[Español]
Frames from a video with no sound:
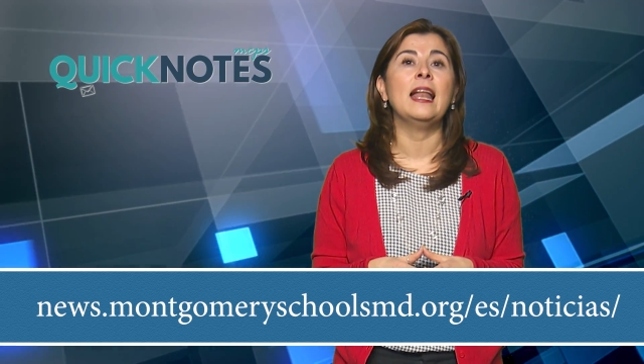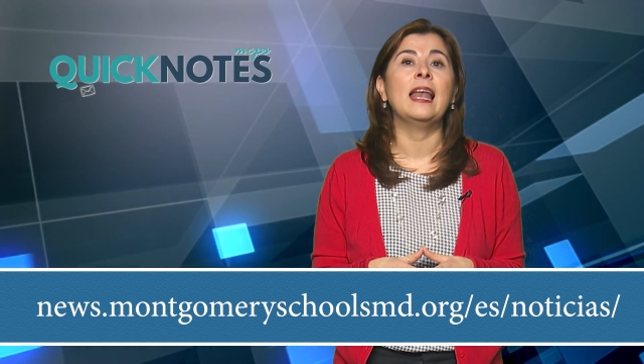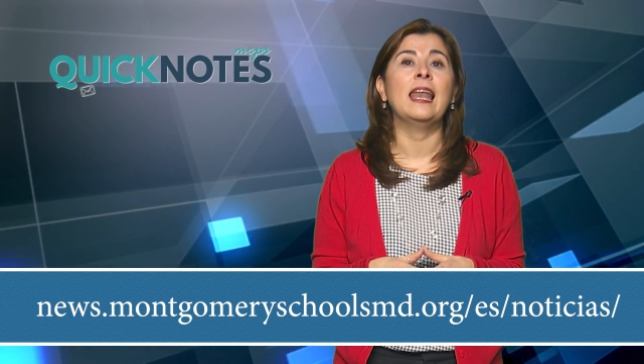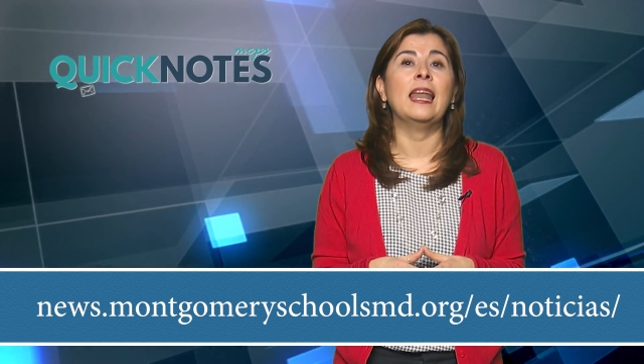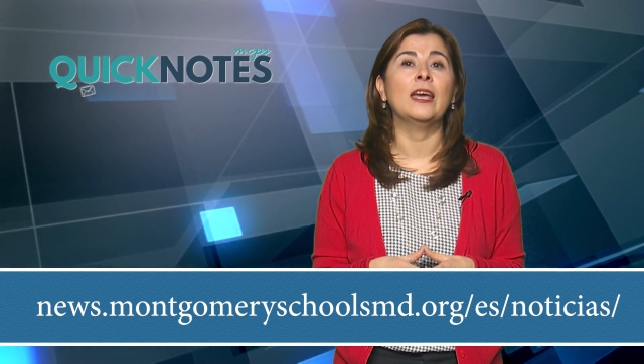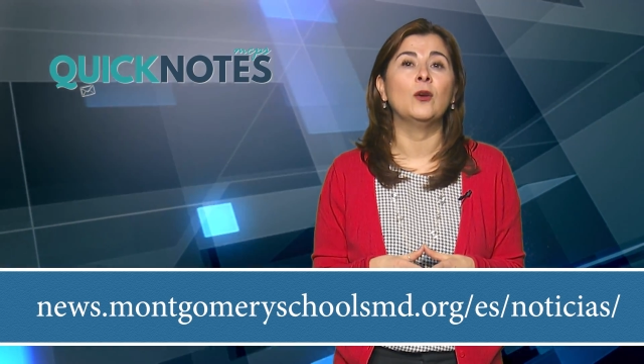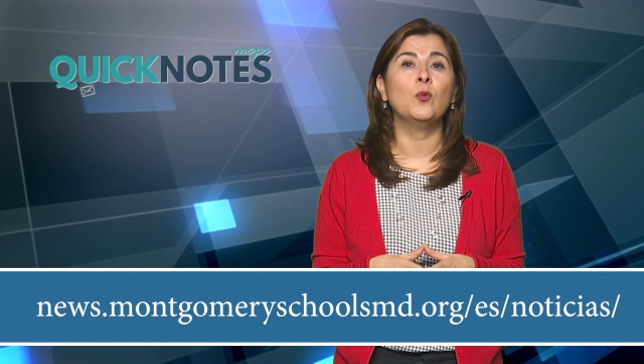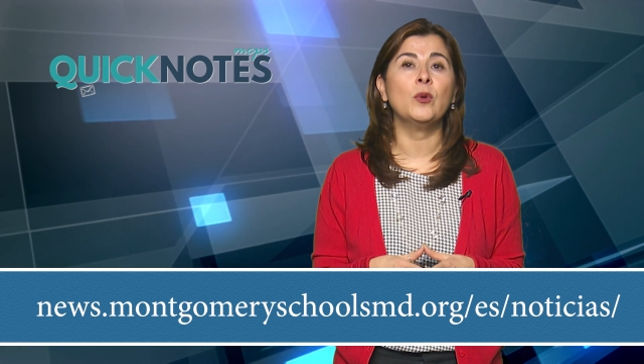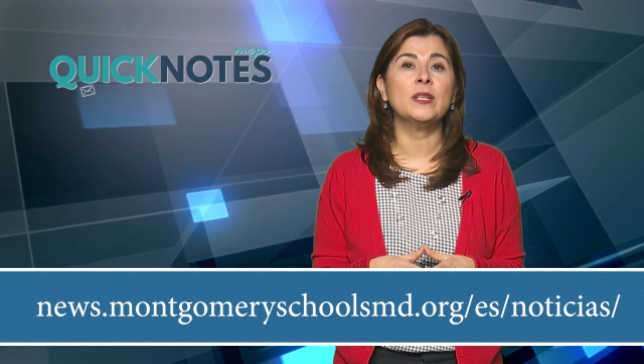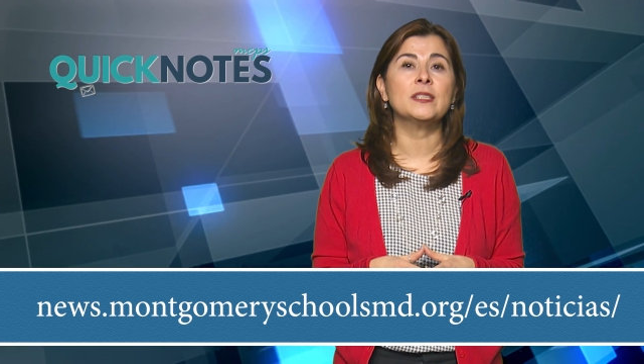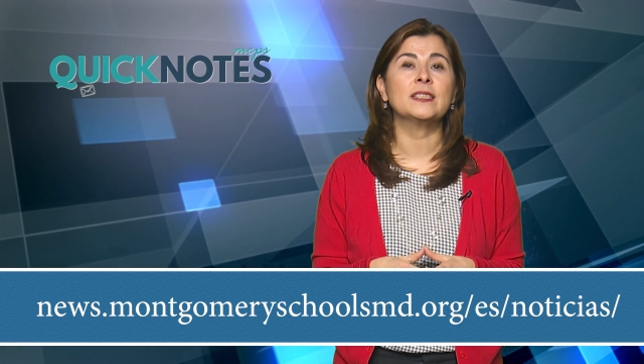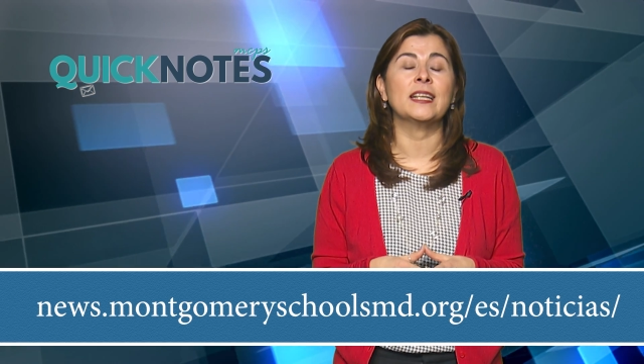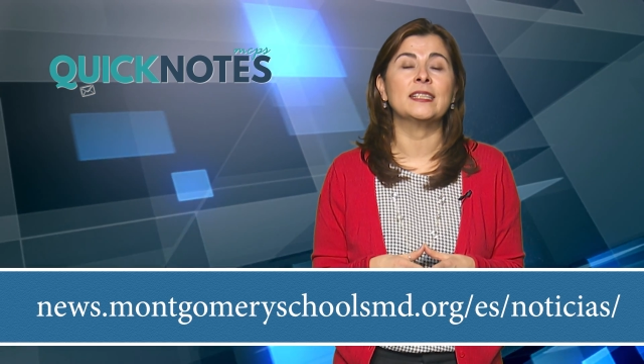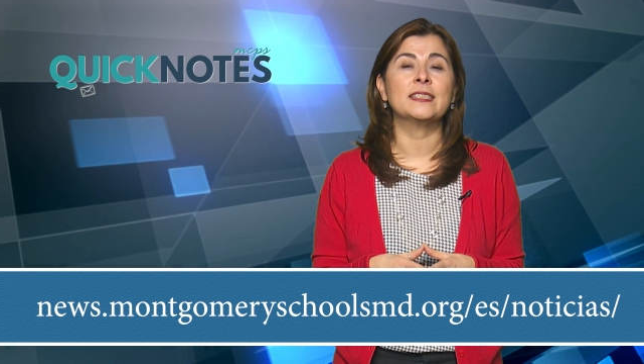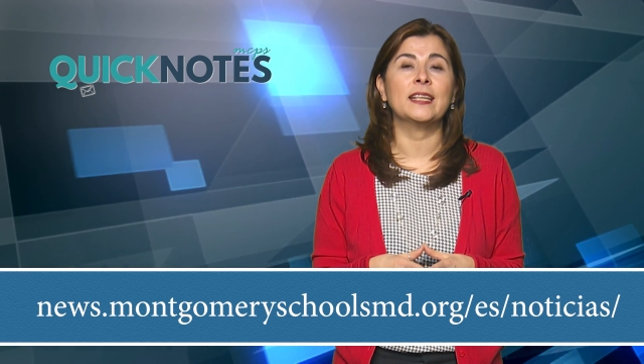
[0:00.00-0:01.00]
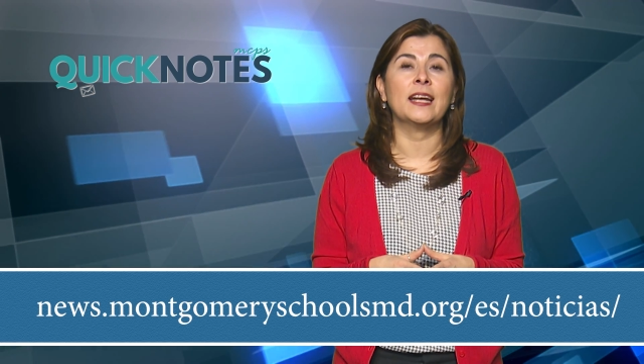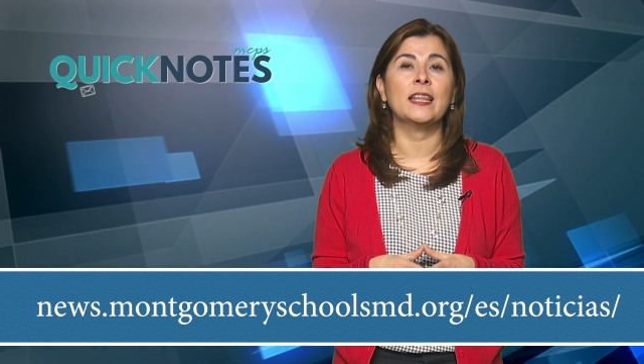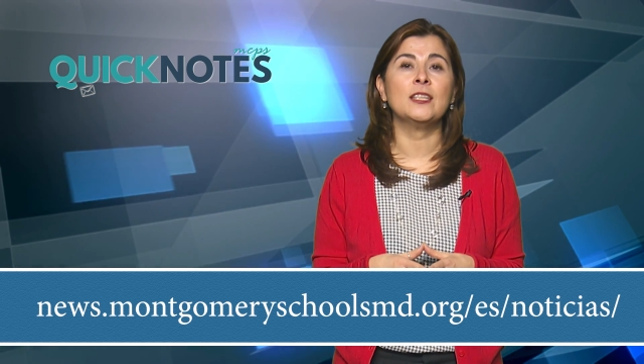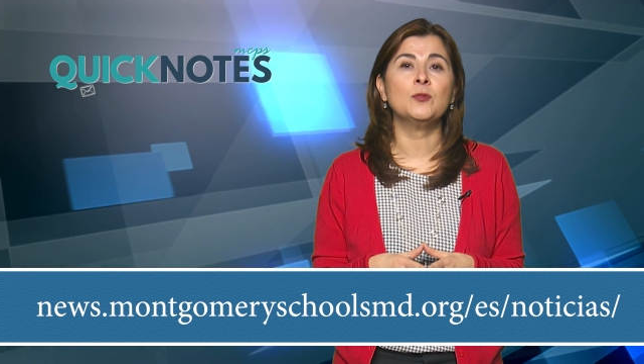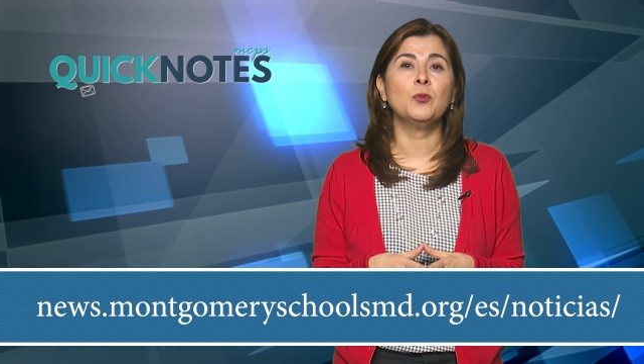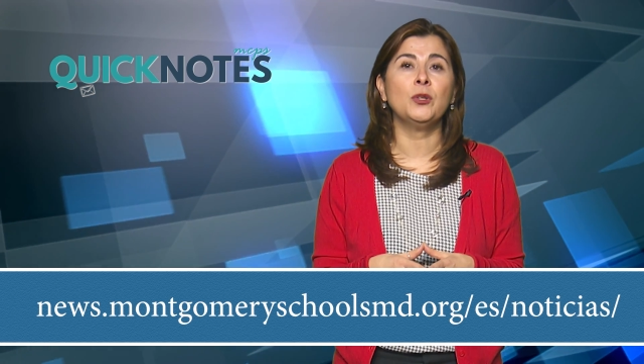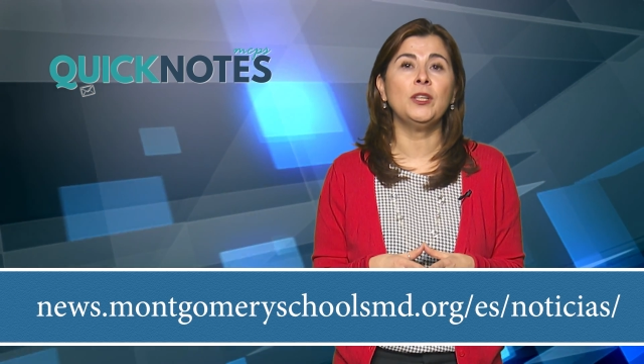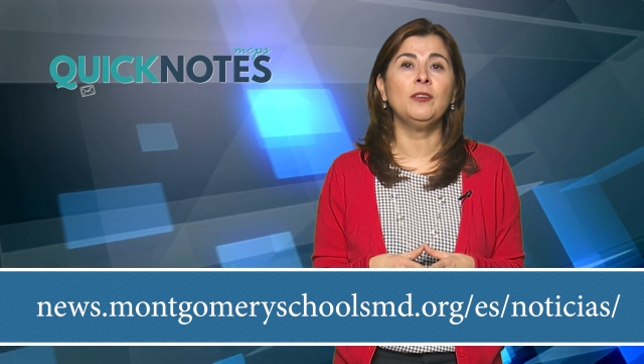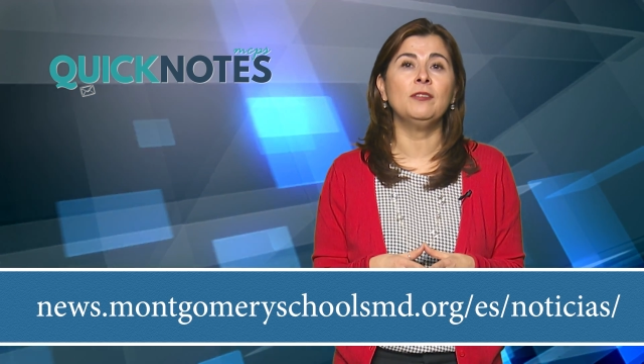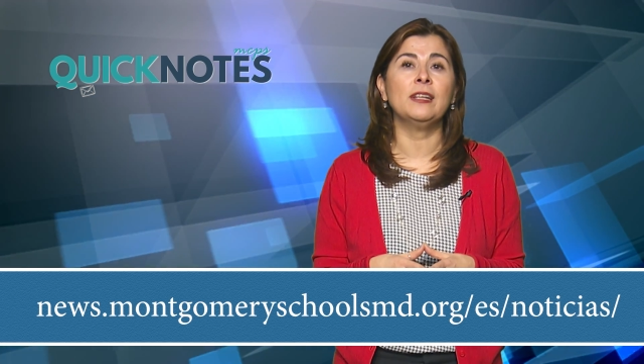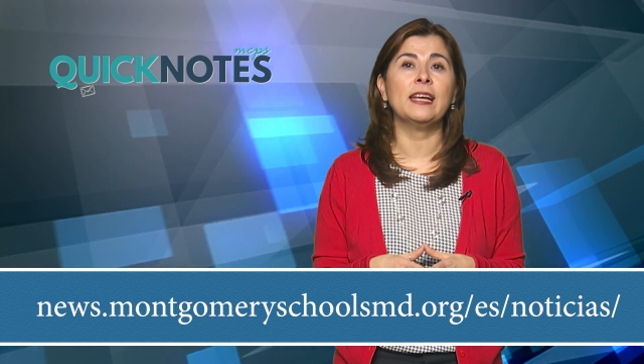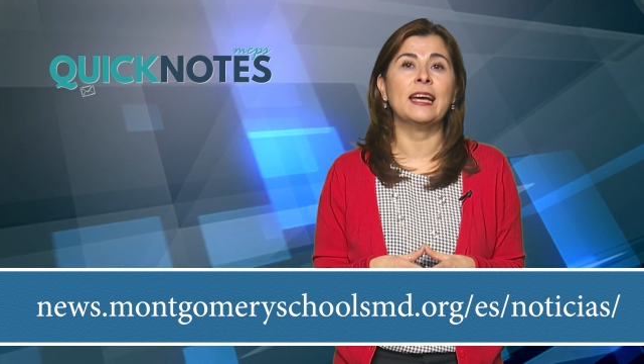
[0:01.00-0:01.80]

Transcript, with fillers: La encuesta estará disponible